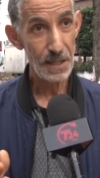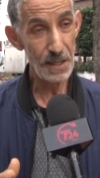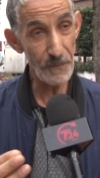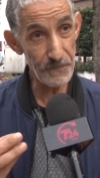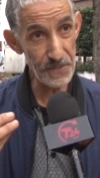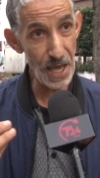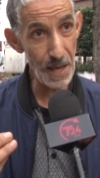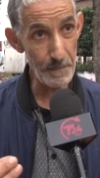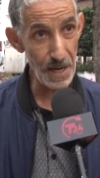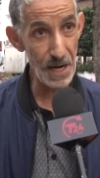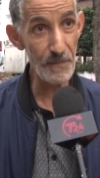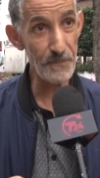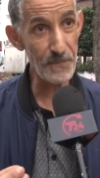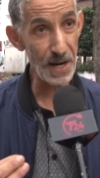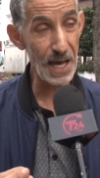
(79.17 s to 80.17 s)
يفتح
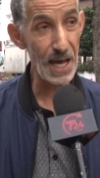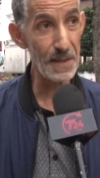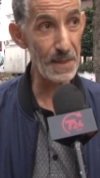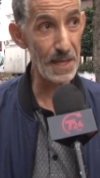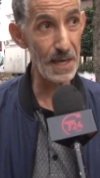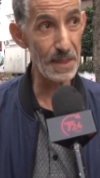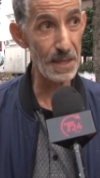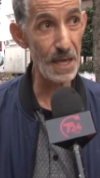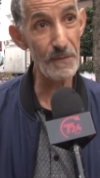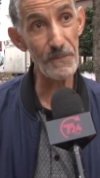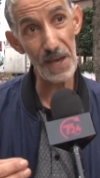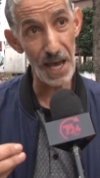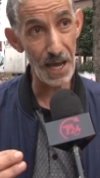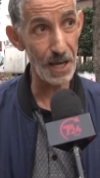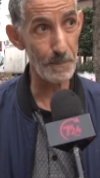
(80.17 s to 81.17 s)
ملف القضيه ذي
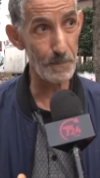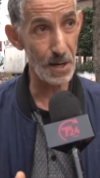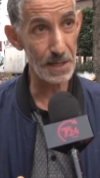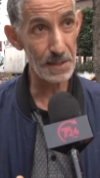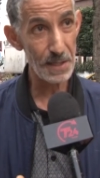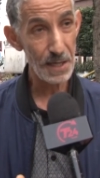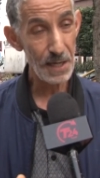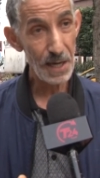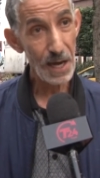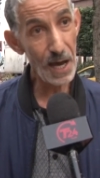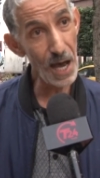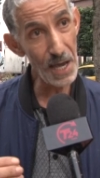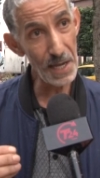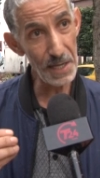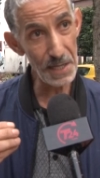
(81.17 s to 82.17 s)
في اقرب وقت
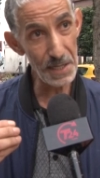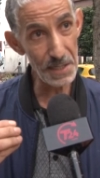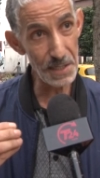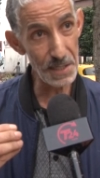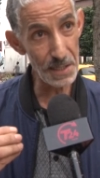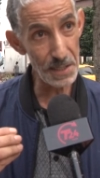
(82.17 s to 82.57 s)
اي آه،